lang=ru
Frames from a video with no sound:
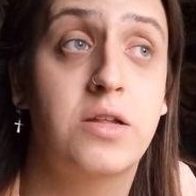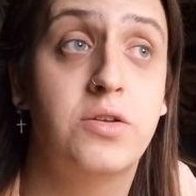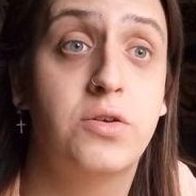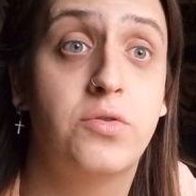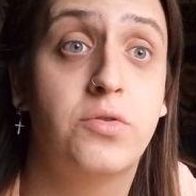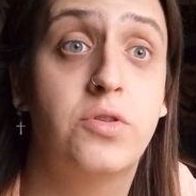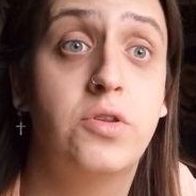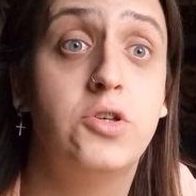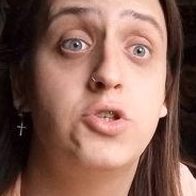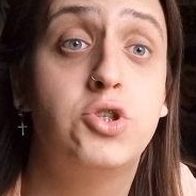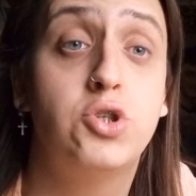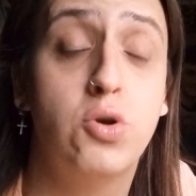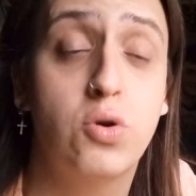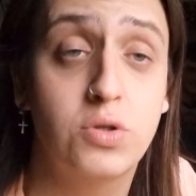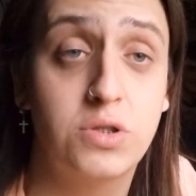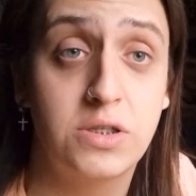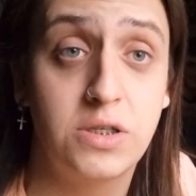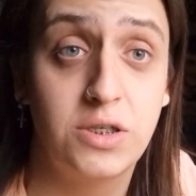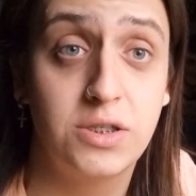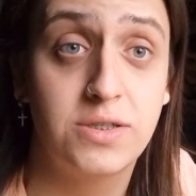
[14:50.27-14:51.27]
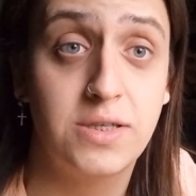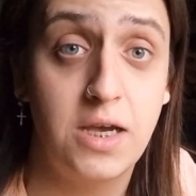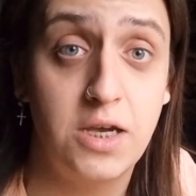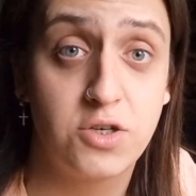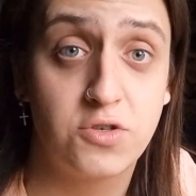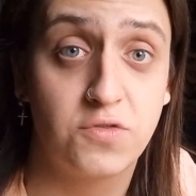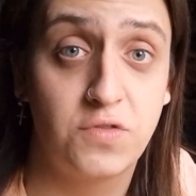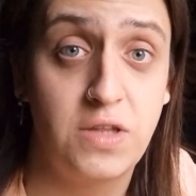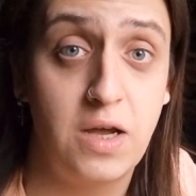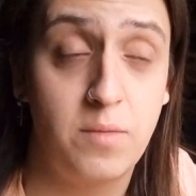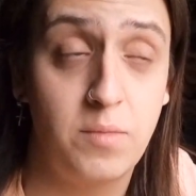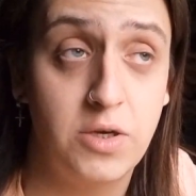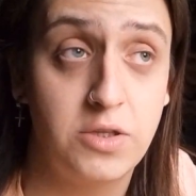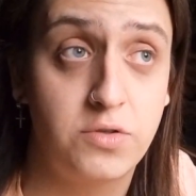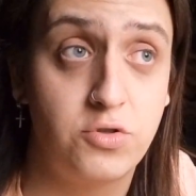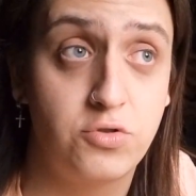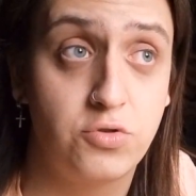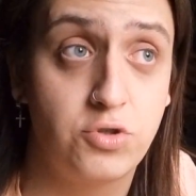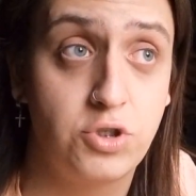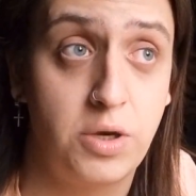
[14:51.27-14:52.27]
Я говорю, ты что залезаешь в дома,
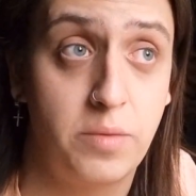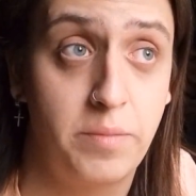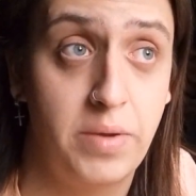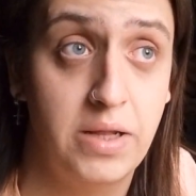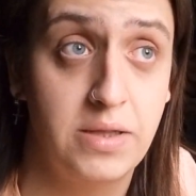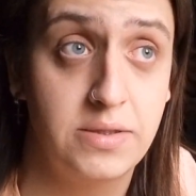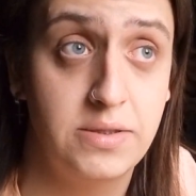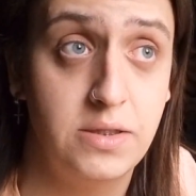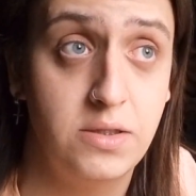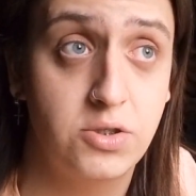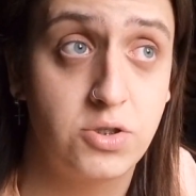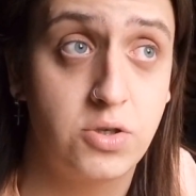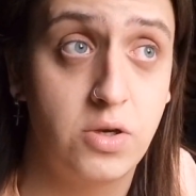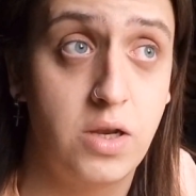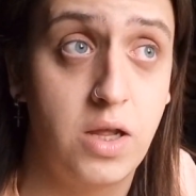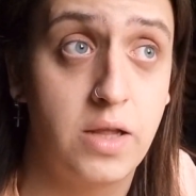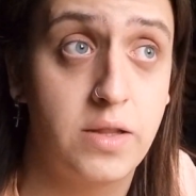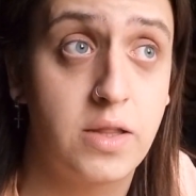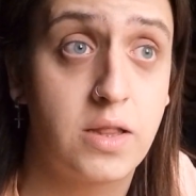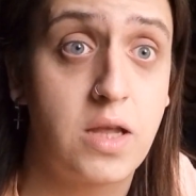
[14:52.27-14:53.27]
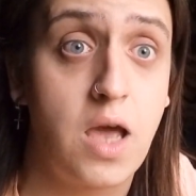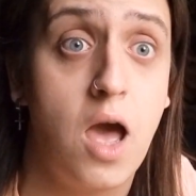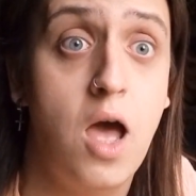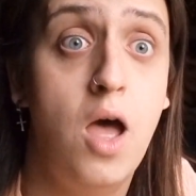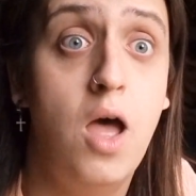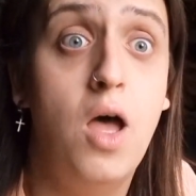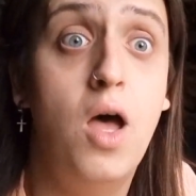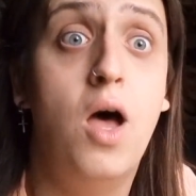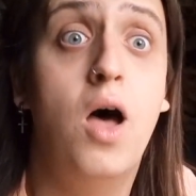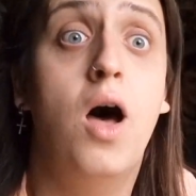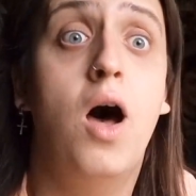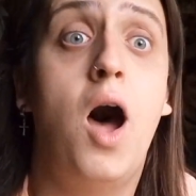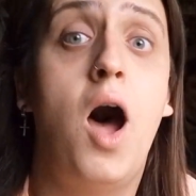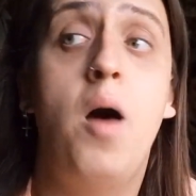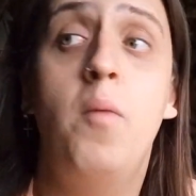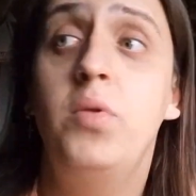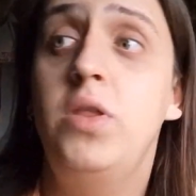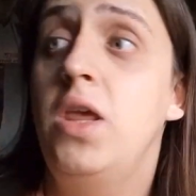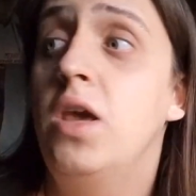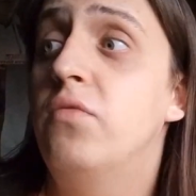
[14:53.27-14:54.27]
ты чужие, обалдела, что ли? Она такая,
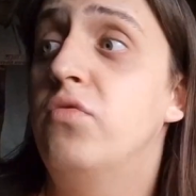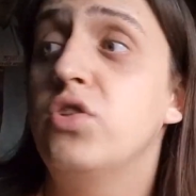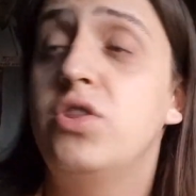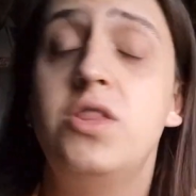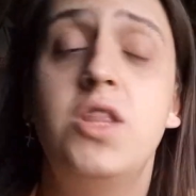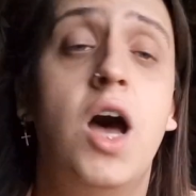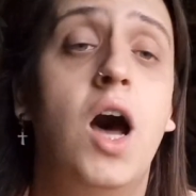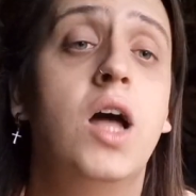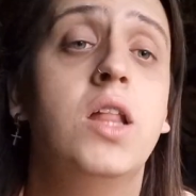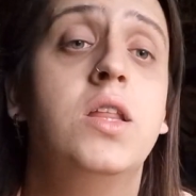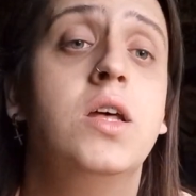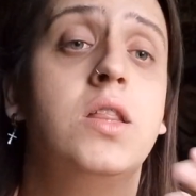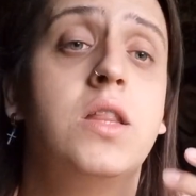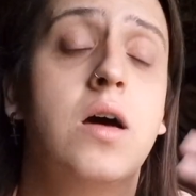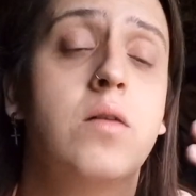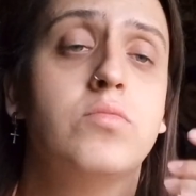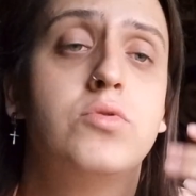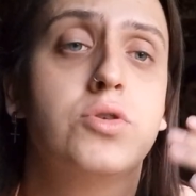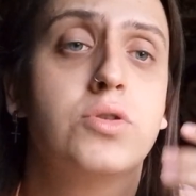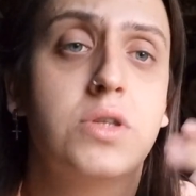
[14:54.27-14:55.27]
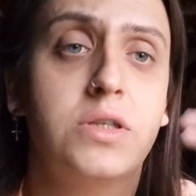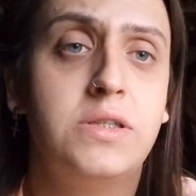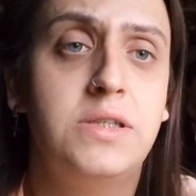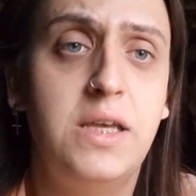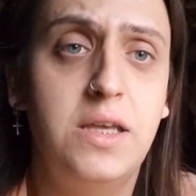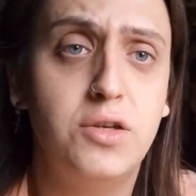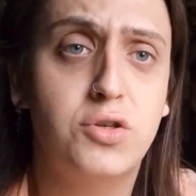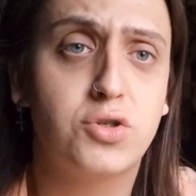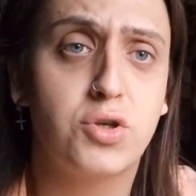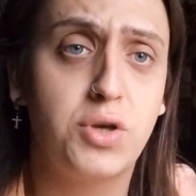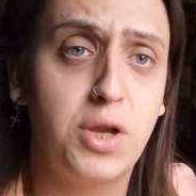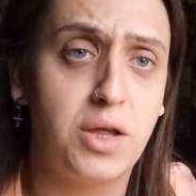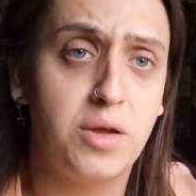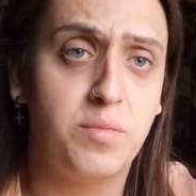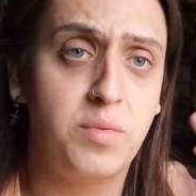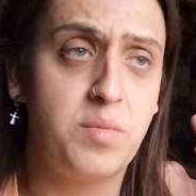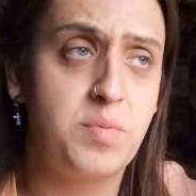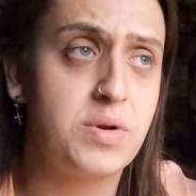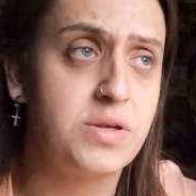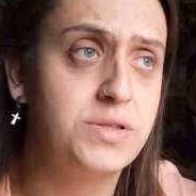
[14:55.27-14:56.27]
а мне вот надо там что-то денег, что ли,
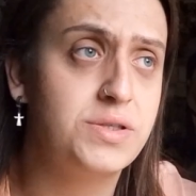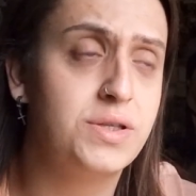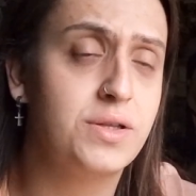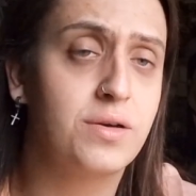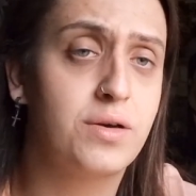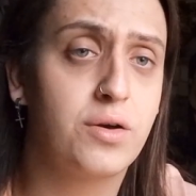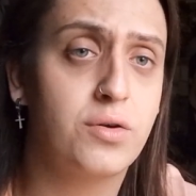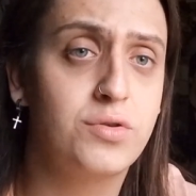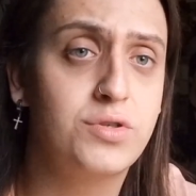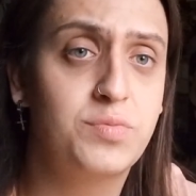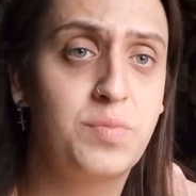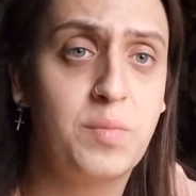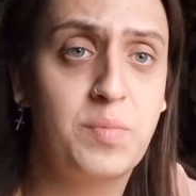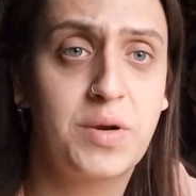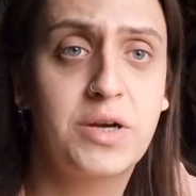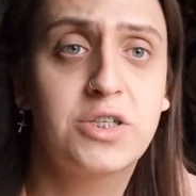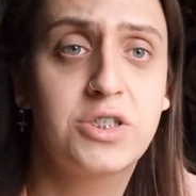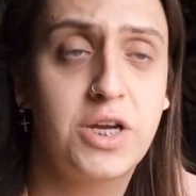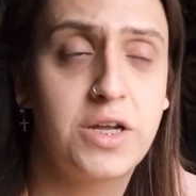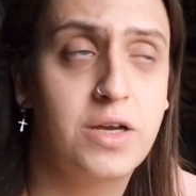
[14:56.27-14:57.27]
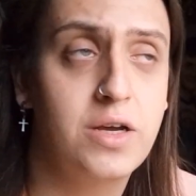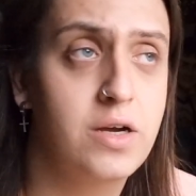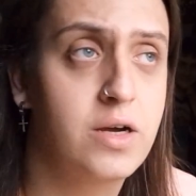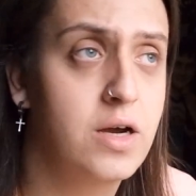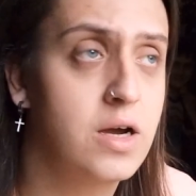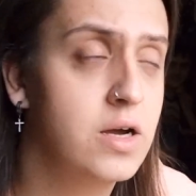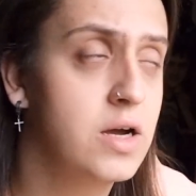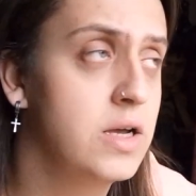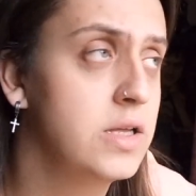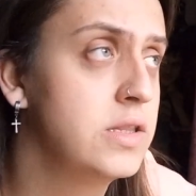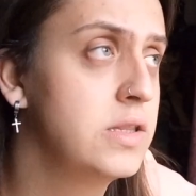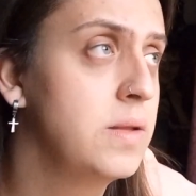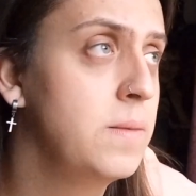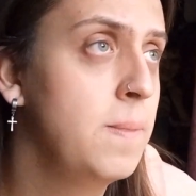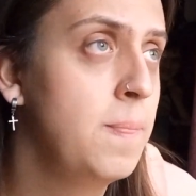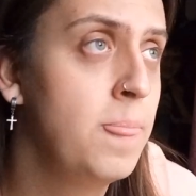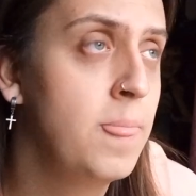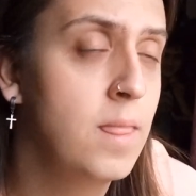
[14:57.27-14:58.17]
она попросила, короче, попрошайка какая-то.